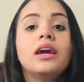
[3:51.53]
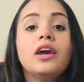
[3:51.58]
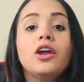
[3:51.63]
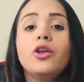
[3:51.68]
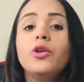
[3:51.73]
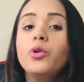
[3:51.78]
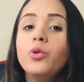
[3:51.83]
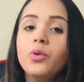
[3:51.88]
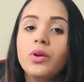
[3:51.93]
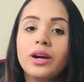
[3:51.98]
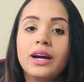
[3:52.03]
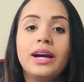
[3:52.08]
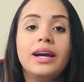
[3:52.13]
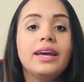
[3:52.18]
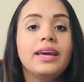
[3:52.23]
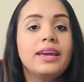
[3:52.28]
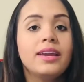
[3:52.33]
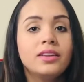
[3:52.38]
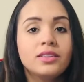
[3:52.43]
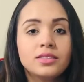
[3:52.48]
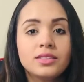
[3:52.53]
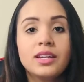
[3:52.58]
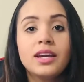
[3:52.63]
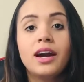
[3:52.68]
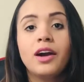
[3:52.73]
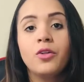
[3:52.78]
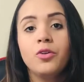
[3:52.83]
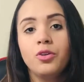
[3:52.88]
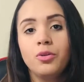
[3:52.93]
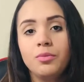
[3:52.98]
Nunca irse a
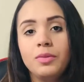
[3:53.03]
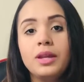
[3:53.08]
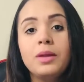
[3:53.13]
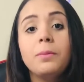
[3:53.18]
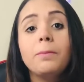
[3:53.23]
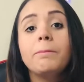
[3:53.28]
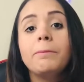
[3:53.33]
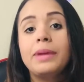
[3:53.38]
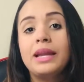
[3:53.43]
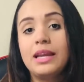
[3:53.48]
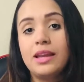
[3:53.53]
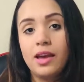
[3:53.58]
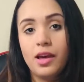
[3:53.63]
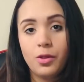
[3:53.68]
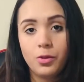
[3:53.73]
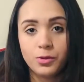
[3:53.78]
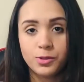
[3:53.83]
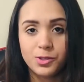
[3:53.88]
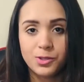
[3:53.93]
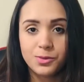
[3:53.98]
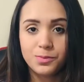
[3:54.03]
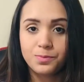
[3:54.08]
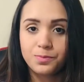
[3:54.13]
dormir peleados.